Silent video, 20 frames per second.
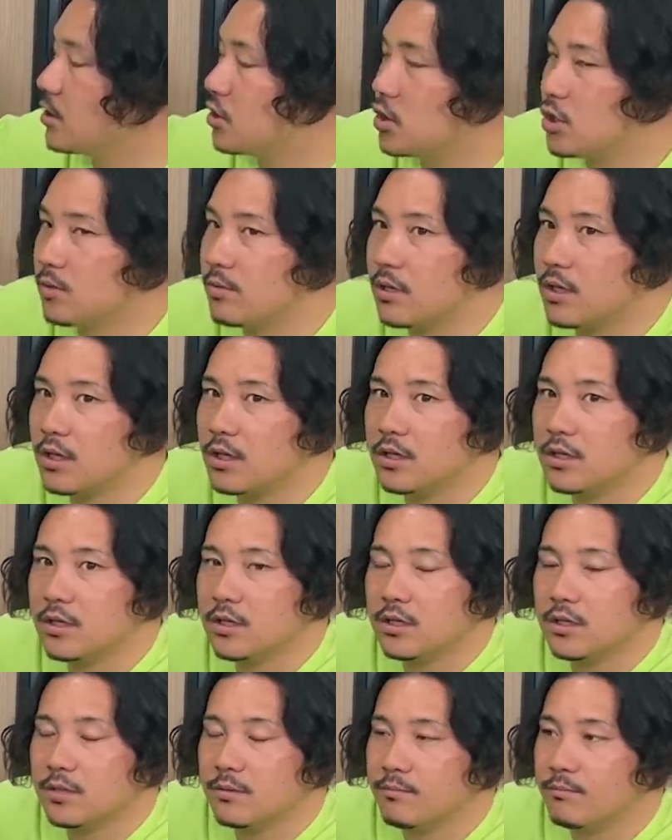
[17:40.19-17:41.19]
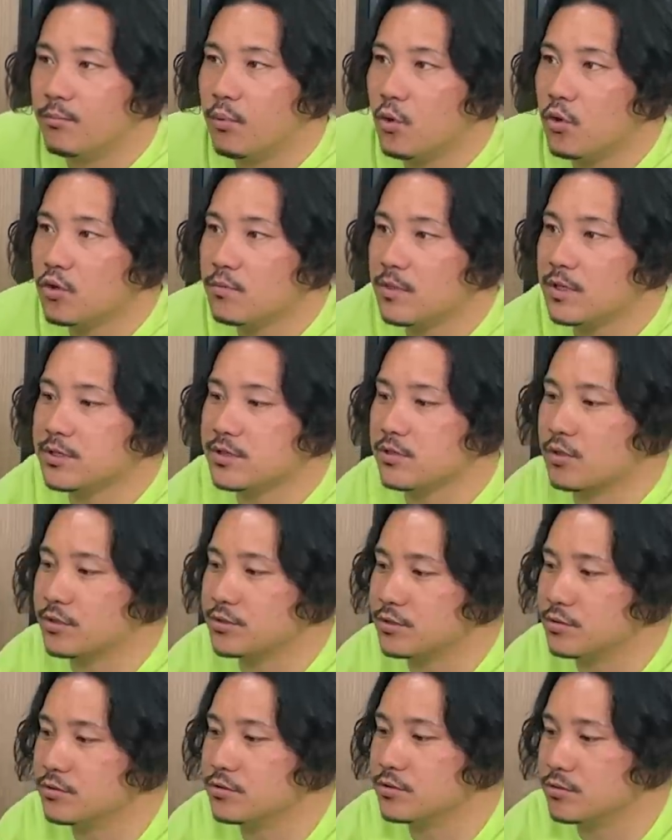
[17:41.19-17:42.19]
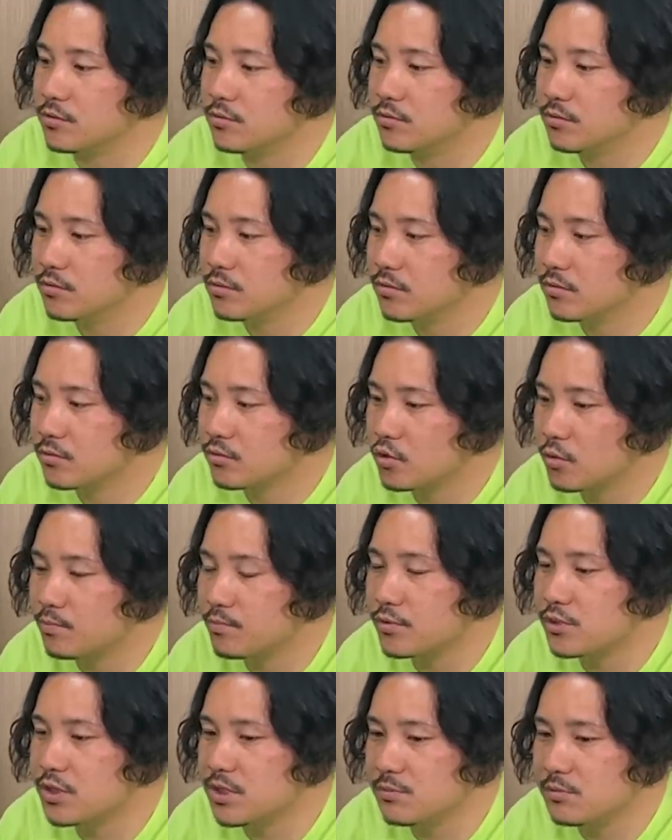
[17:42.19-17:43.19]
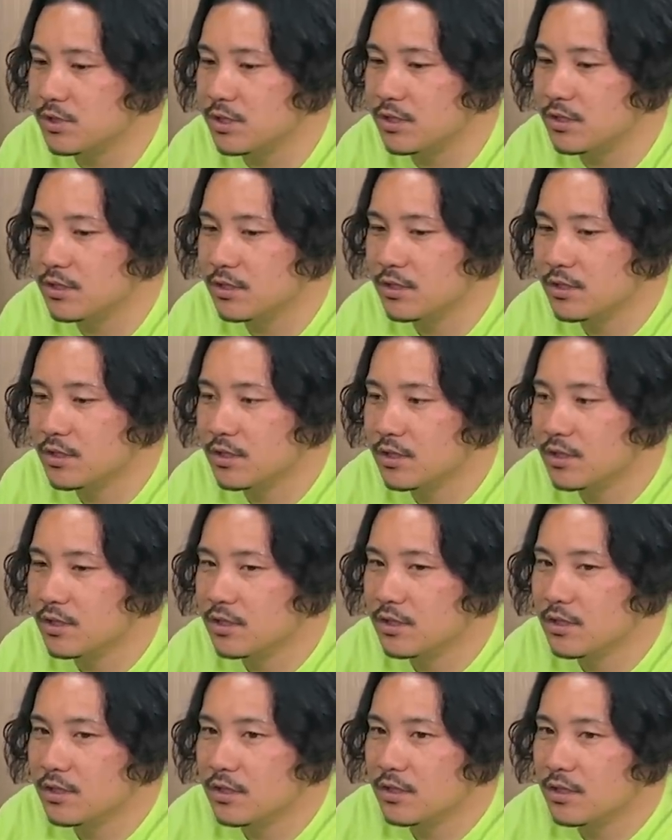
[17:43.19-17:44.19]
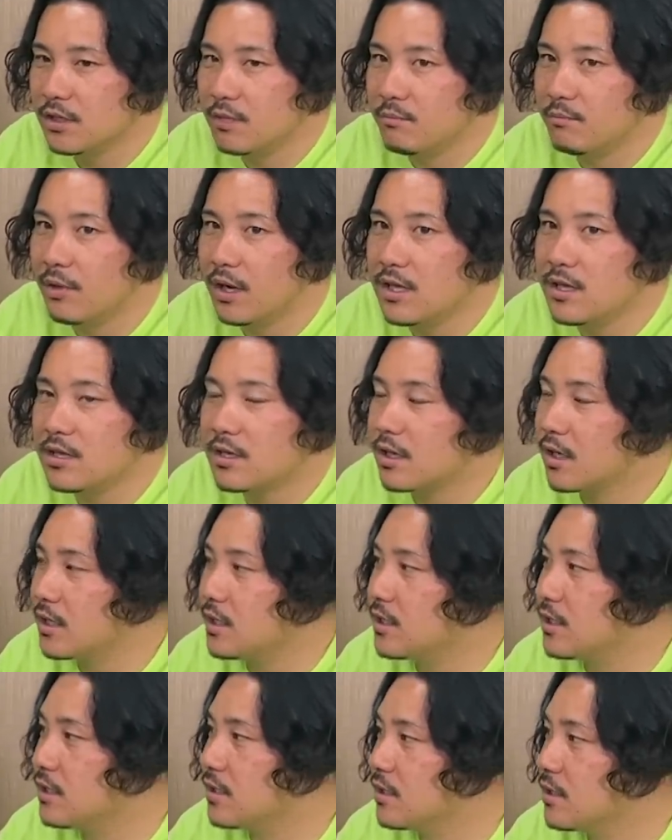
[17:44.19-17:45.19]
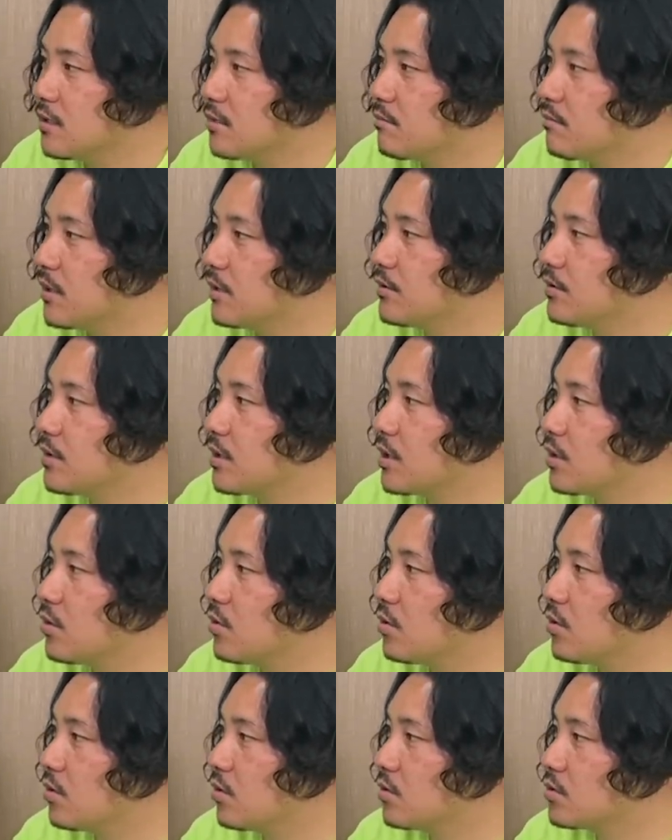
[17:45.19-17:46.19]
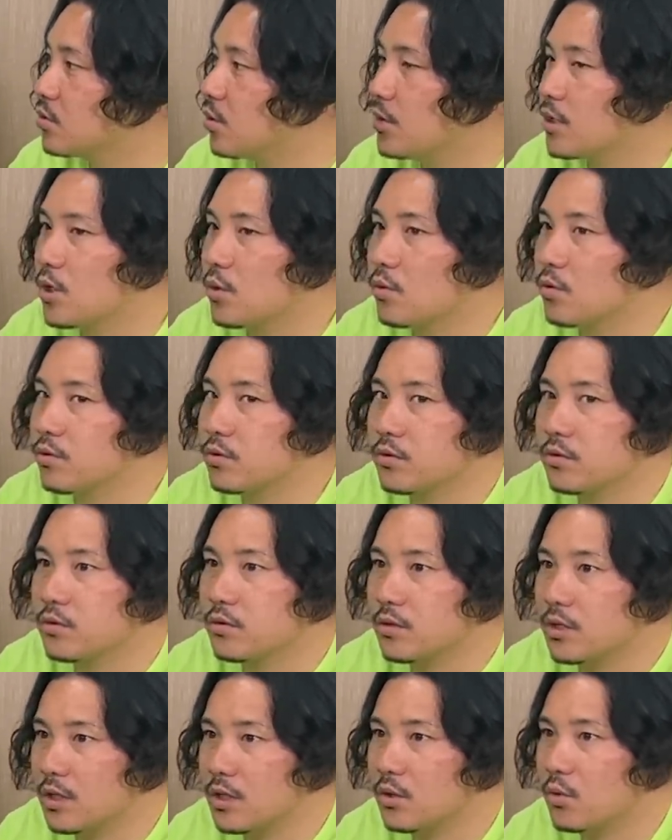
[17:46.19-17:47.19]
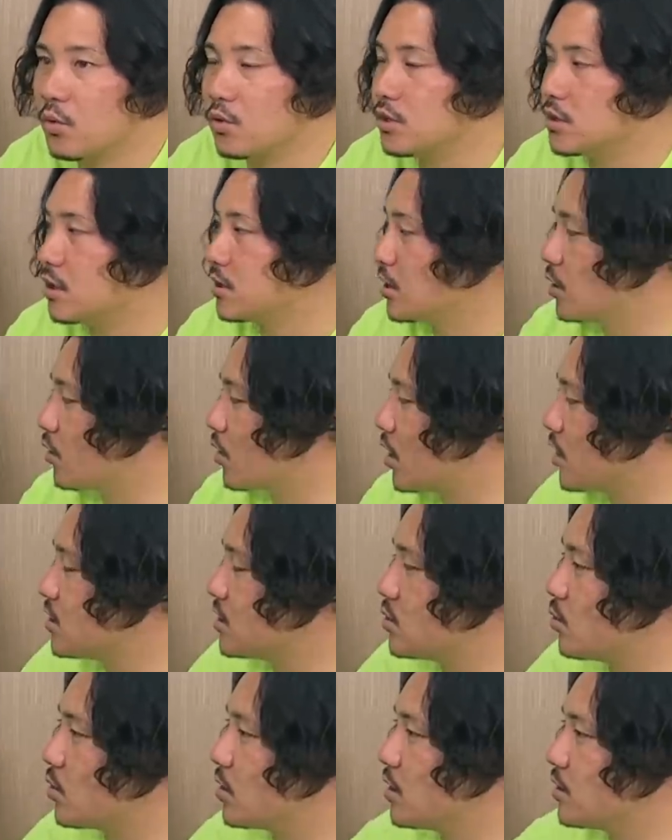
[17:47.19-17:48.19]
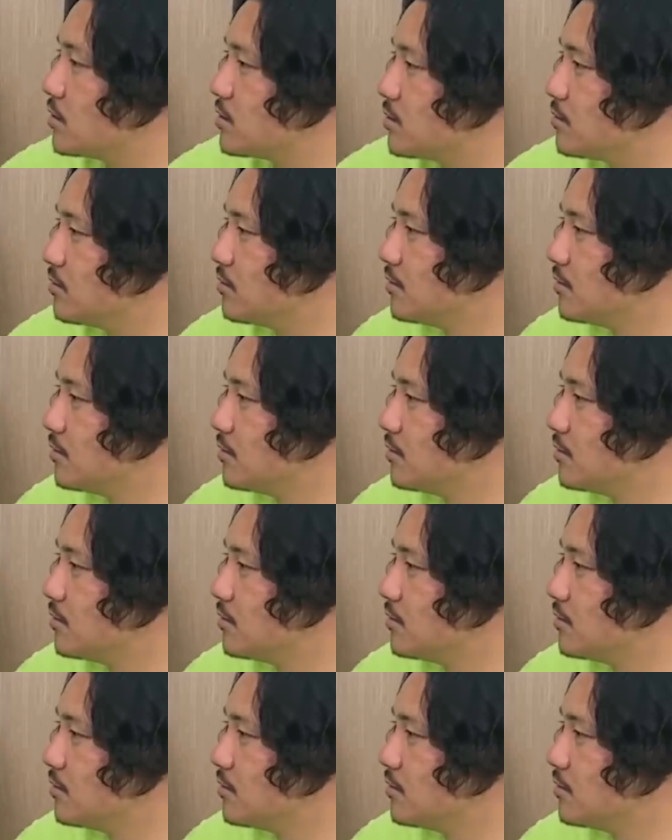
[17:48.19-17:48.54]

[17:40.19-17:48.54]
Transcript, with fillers: 例えばボール回しとかするんですよトップチームで、はい、毎回真ん中の鳥かごで鬼になってたの梶と俺なんですよ